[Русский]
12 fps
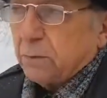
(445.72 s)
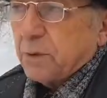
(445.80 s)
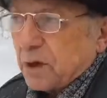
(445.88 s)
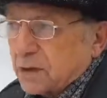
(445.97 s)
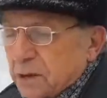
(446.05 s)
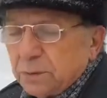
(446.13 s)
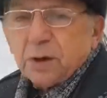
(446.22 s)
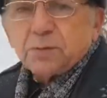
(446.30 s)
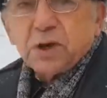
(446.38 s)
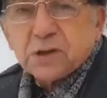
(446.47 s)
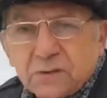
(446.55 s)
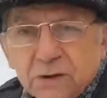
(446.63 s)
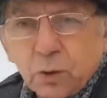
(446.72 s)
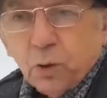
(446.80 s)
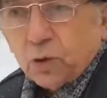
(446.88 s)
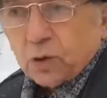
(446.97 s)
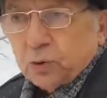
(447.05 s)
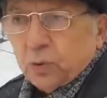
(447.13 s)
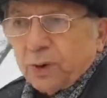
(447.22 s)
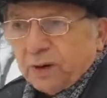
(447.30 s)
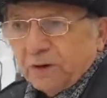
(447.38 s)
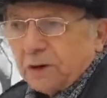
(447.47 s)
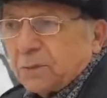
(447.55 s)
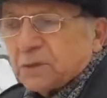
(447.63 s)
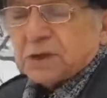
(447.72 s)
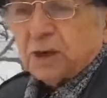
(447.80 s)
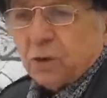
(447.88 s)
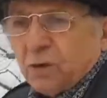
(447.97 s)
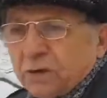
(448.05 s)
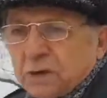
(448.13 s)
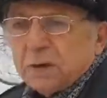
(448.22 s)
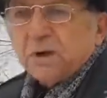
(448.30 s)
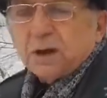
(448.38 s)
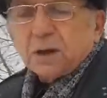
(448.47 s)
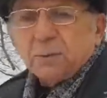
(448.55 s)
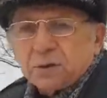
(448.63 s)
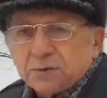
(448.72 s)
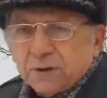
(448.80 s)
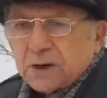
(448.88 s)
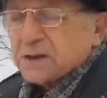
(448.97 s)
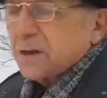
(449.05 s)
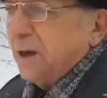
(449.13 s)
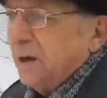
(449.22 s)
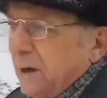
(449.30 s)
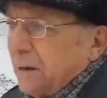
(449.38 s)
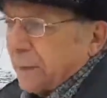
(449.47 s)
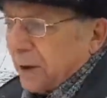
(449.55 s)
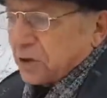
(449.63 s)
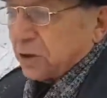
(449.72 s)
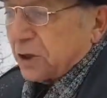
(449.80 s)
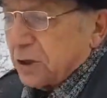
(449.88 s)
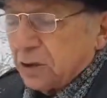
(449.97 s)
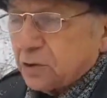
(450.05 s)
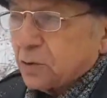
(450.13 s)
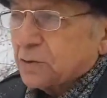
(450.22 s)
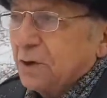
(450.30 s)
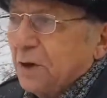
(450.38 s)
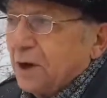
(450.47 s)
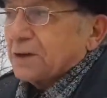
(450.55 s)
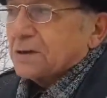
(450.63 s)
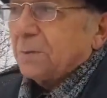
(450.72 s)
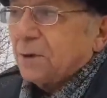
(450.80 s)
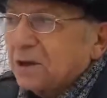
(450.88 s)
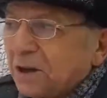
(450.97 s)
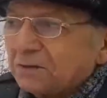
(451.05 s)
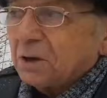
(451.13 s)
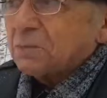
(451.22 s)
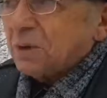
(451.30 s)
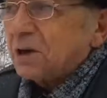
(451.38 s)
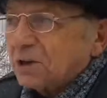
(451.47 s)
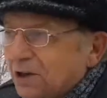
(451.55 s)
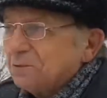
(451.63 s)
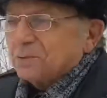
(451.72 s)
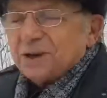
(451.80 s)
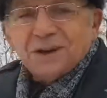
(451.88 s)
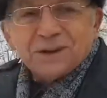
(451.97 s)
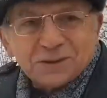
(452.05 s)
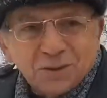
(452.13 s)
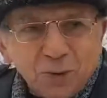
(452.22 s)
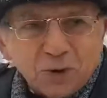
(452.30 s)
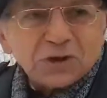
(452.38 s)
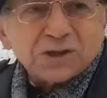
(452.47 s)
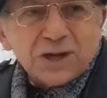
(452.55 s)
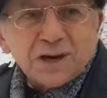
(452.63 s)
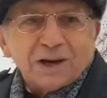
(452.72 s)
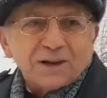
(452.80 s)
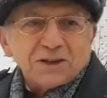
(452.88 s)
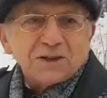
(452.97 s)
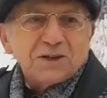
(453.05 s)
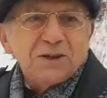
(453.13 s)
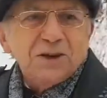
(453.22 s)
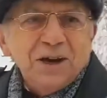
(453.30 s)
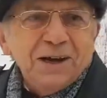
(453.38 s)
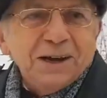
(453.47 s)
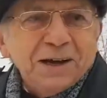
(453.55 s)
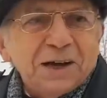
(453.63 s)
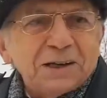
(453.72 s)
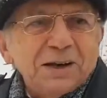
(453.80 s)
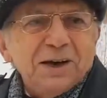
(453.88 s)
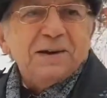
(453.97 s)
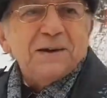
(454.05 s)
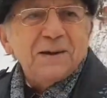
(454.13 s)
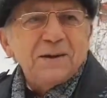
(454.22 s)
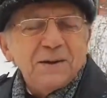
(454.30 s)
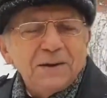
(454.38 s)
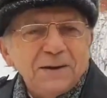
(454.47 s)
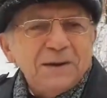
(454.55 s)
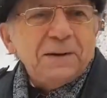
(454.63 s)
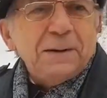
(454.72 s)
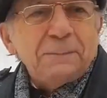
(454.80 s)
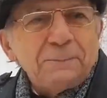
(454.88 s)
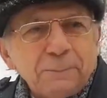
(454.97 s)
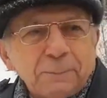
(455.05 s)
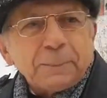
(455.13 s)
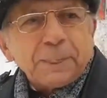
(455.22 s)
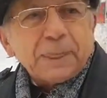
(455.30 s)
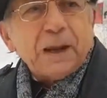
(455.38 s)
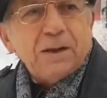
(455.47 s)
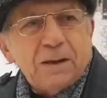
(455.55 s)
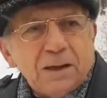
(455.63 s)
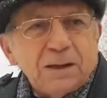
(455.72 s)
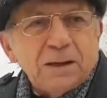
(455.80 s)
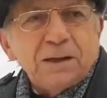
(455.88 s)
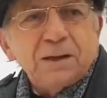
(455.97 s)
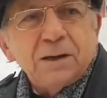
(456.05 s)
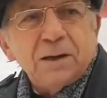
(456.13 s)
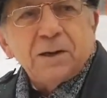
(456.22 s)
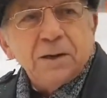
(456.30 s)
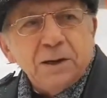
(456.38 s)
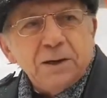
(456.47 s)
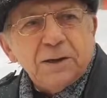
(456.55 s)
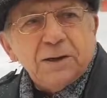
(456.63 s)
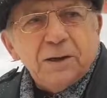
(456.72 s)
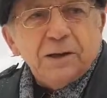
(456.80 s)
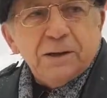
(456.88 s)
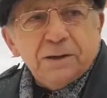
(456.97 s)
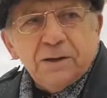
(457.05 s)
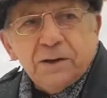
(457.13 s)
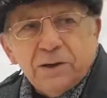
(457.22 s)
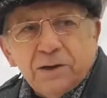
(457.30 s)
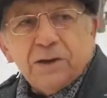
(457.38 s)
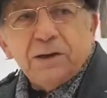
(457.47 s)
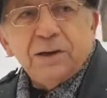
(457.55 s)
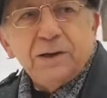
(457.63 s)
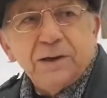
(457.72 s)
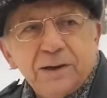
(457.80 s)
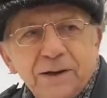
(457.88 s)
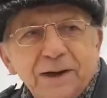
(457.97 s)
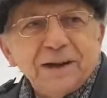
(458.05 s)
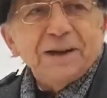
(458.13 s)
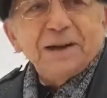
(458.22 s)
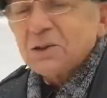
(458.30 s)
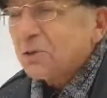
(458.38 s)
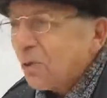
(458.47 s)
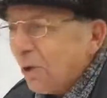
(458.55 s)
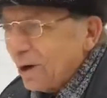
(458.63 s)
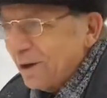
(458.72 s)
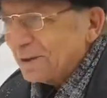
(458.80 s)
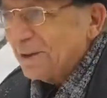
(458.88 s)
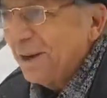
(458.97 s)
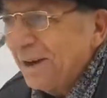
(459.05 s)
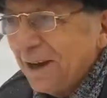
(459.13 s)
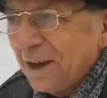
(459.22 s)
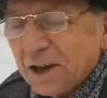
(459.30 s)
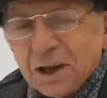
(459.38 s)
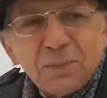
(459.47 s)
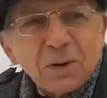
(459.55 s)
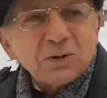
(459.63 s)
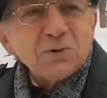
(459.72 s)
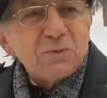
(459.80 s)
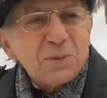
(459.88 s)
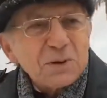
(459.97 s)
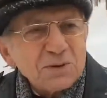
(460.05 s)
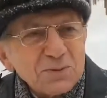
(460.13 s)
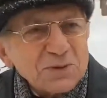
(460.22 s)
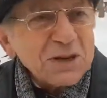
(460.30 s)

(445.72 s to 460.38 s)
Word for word: и выбирать себе общественный орган управления, без которого не могла быть власть. Значит, они еще, самое главное, пели гимн «Боже, царя храни». Подожди, это... правильно я помню, что тогда избирателями становились только иму... имущие люди. То... лиценз был у И причем, причем